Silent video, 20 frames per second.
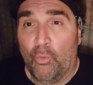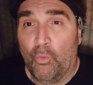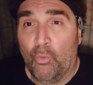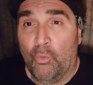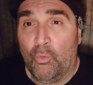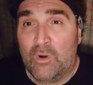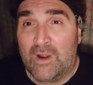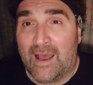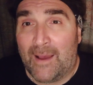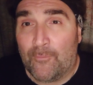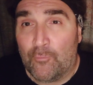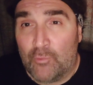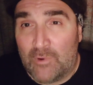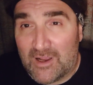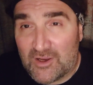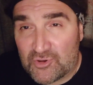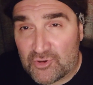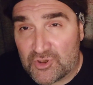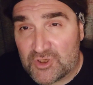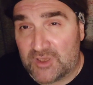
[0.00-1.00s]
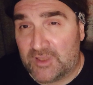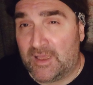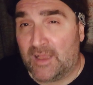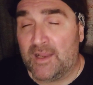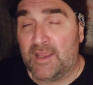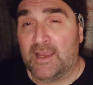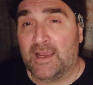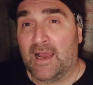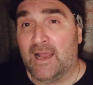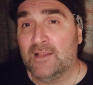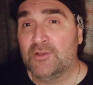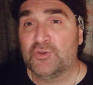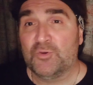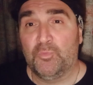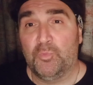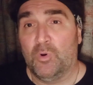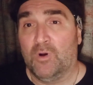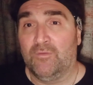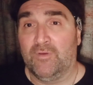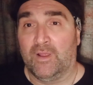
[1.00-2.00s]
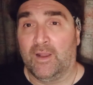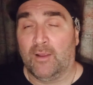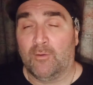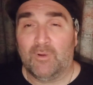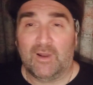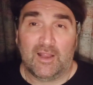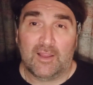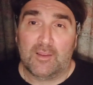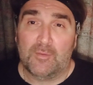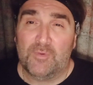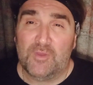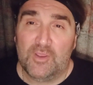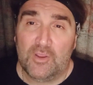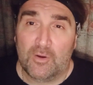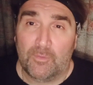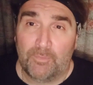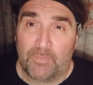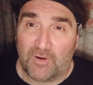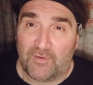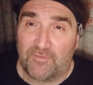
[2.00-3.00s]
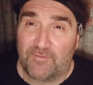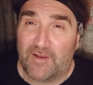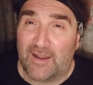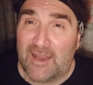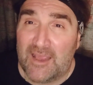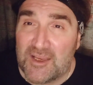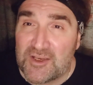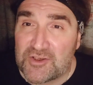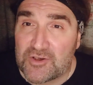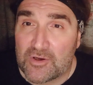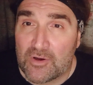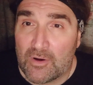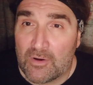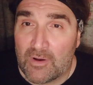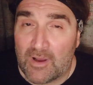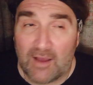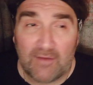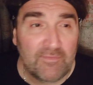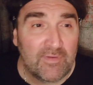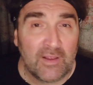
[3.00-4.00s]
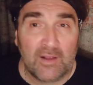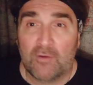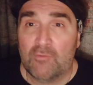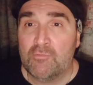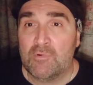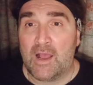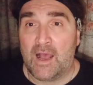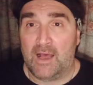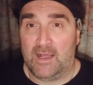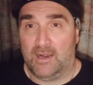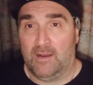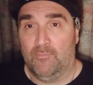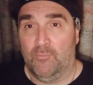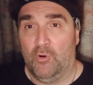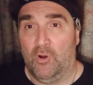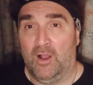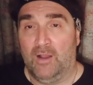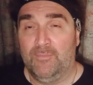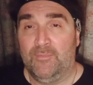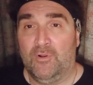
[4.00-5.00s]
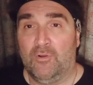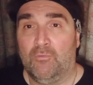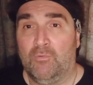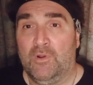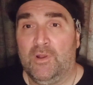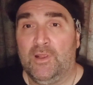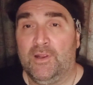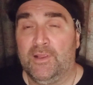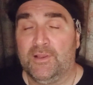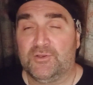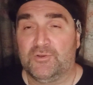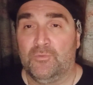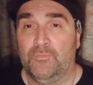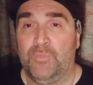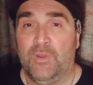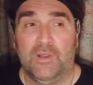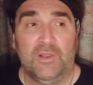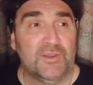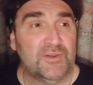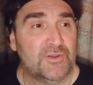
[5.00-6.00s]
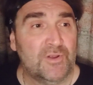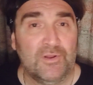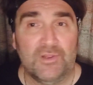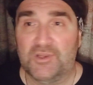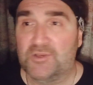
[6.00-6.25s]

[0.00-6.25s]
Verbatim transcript: una, una, società di calcio può avere. Guardate, io preferisco avere un arabo, almeno quelli lì sono piedi soldi,